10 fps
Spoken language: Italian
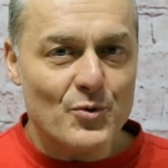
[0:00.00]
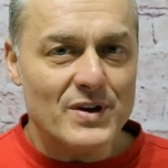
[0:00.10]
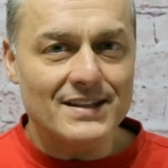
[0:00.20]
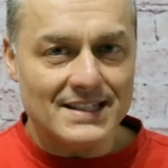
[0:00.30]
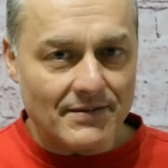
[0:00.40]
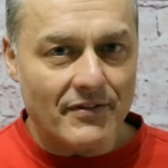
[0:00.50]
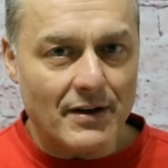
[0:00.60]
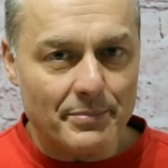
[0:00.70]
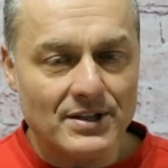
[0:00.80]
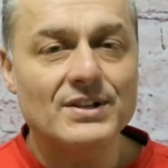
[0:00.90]
quindi, se vi
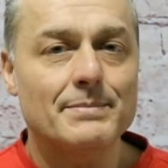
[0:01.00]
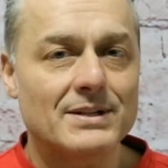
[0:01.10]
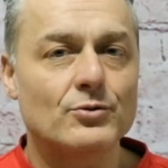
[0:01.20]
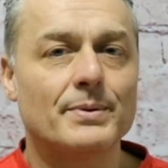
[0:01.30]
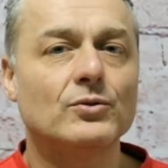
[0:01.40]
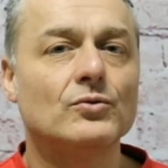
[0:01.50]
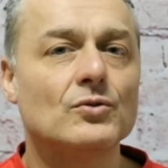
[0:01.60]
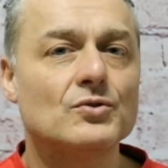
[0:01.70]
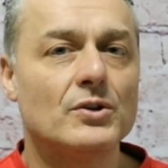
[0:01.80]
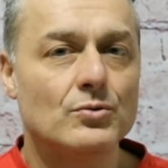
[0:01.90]
fa piacere, ma soprattutto
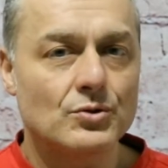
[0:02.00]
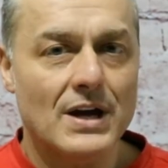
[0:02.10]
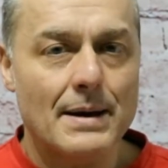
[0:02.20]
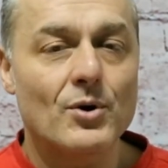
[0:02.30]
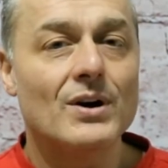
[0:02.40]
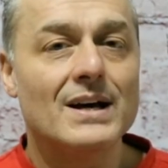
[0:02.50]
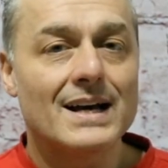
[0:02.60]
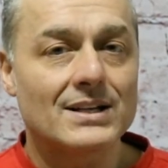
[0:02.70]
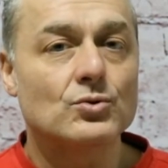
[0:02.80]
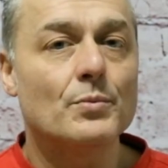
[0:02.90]
se riusciamo
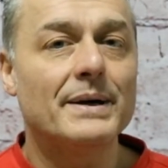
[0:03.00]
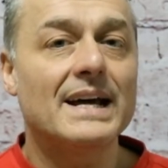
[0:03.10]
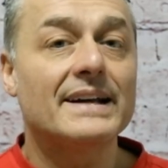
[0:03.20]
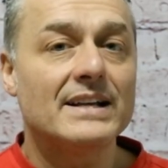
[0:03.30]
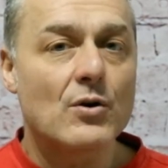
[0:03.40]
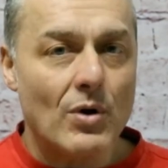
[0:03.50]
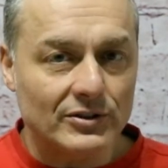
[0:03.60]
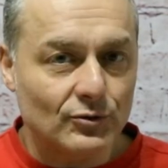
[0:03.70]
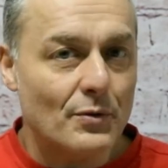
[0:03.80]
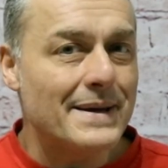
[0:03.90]
a superare i
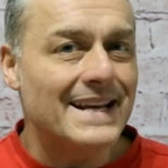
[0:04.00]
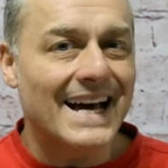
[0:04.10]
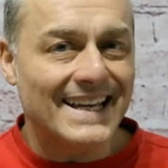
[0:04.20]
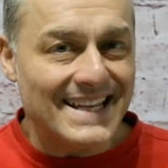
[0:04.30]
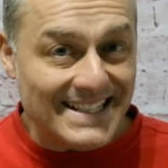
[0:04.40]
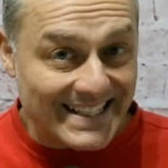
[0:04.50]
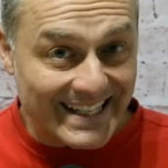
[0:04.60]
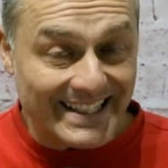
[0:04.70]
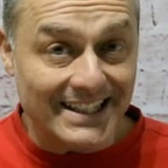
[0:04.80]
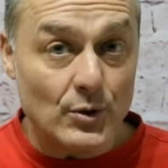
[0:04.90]
4000
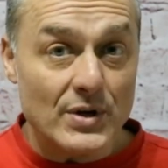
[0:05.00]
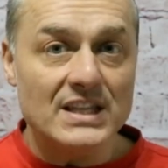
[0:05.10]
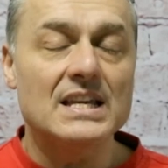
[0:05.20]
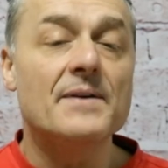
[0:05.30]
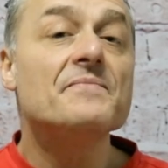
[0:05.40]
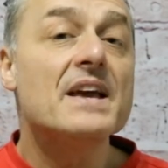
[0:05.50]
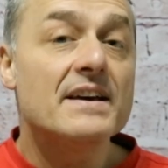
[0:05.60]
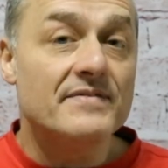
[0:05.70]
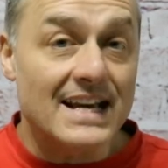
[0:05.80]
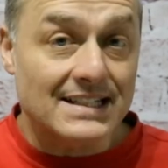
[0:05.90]
iscritti. Quindi
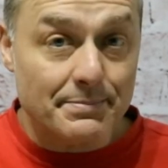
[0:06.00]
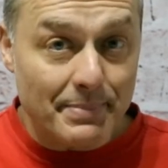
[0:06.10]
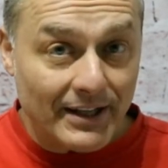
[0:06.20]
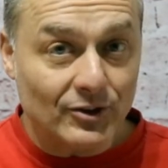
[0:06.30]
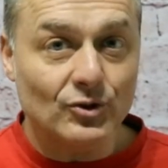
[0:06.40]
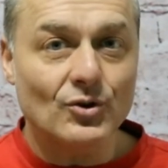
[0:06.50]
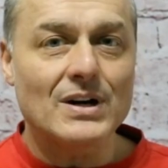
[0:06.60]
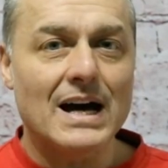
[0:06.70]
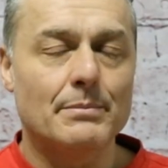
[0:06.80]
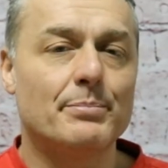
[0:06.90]
vi
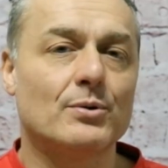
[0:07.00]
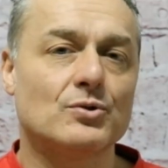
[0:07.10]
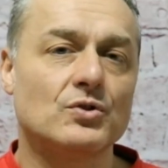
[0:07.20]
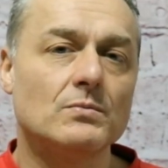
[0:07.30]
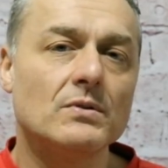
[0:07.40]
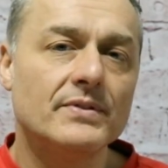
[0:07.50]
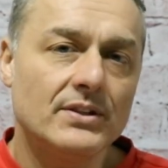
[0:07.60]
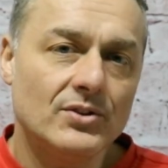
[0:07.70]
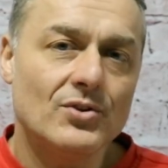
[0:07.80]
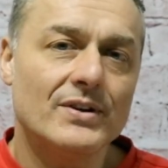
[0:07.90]
aspetto al prossimo
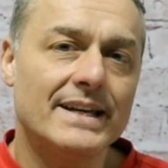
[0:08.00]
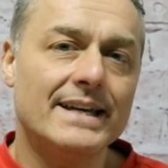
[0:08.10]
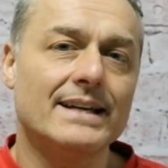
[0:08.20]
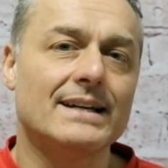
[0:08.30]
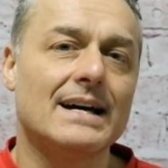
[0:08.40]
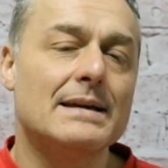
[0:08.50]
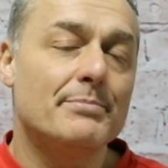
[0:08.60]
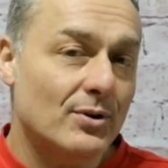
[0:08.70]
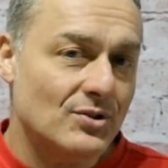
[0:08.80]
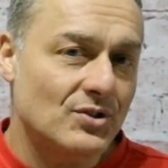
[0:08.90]
video e ai
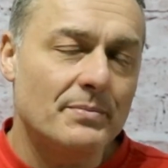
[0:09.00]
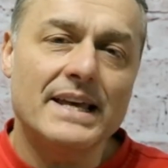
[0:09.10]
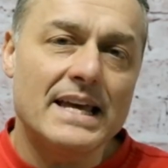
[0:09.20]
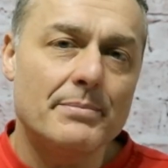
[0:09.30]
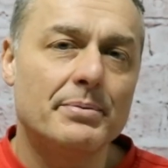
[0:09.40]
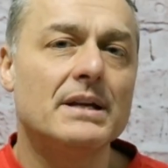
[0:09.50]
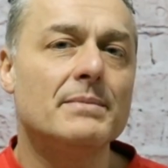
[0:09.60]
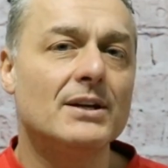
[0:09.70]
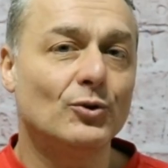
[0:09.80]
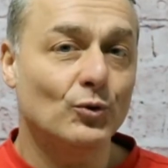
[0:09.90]
prossimi e i
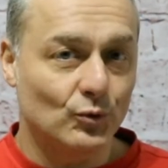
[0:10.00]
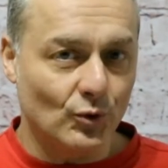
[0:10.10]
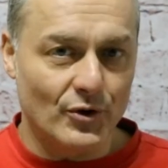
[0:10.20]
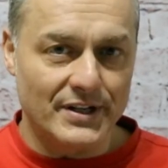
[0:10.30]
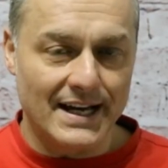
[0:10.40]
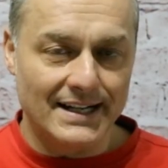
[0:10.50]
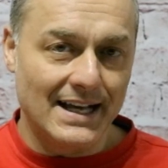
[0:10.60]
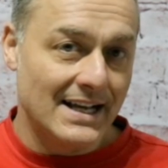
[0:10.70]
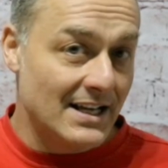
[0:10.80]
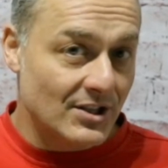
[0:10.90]
primi
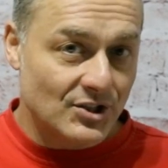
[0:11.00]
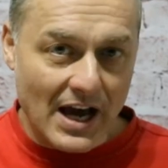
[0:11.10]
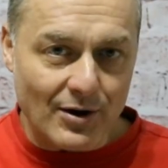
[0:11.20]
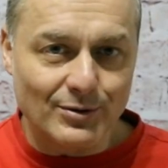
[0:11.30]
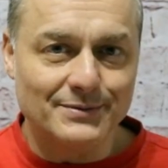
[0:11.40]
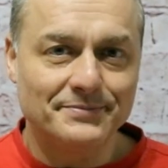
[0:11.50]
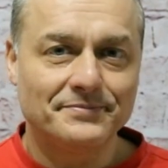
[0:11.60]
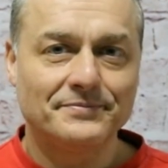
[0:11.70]
tutorial. Ciao!